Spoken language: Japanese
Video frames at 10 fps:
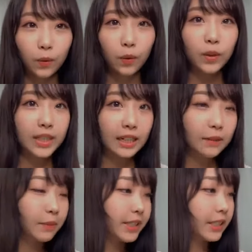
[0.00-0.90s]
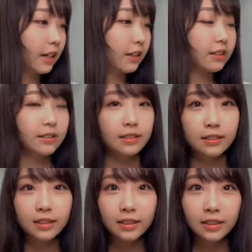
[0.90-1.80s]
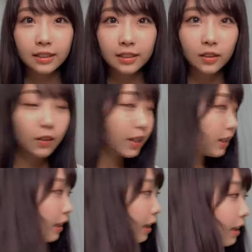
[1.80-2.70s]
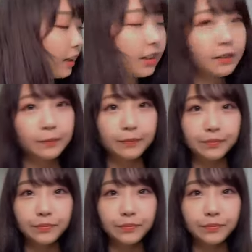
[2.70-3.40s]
ようになりましたよかった